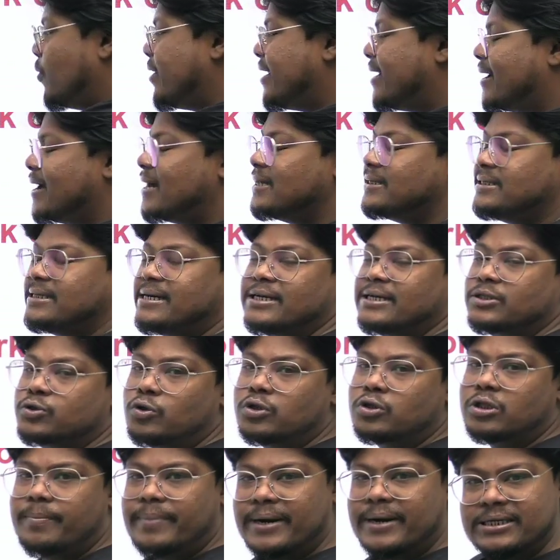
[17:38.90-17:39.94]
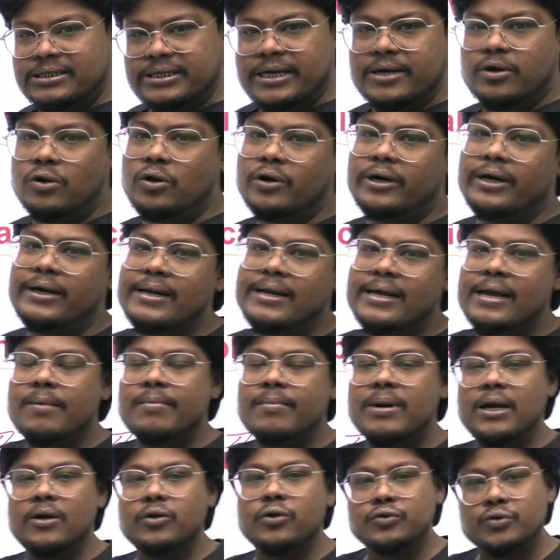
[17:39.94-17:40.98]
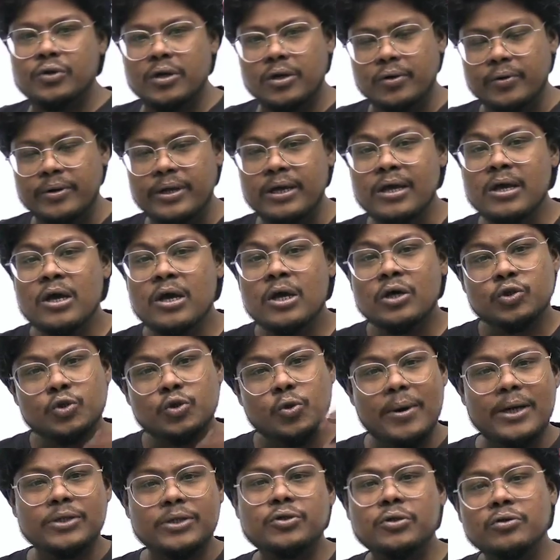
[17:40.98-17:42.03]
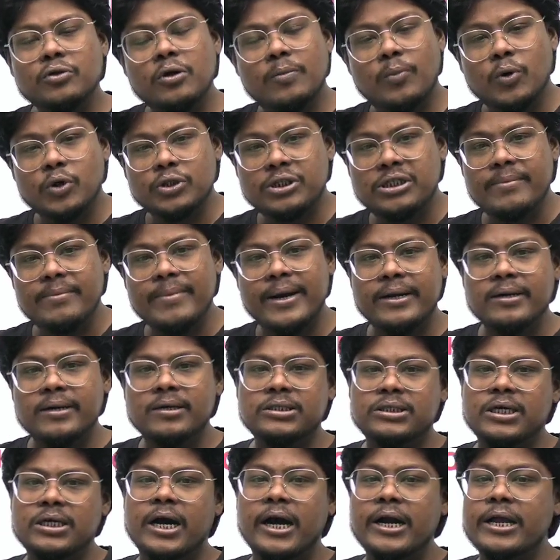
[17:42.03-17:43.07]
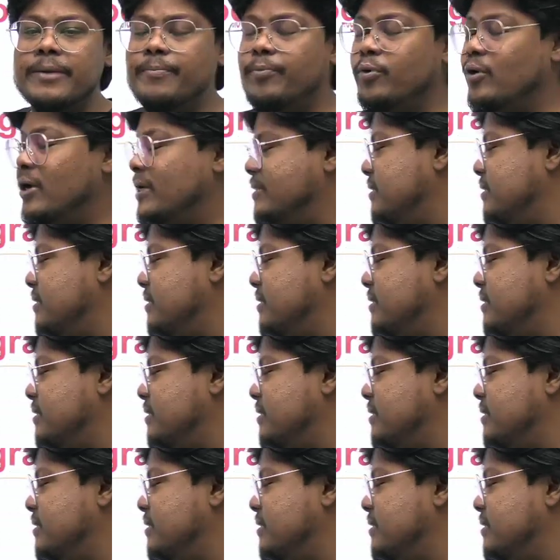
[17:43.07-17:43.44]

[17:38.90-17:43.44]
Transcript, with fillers: পরীক্ষায় জিজ্ঞেস করতে পারে সেগুলোকে নিয়ে আমরা আলোচনা করি সুভাষচন্দ্র বোসজি মানে হচ্ছে হরিপুরা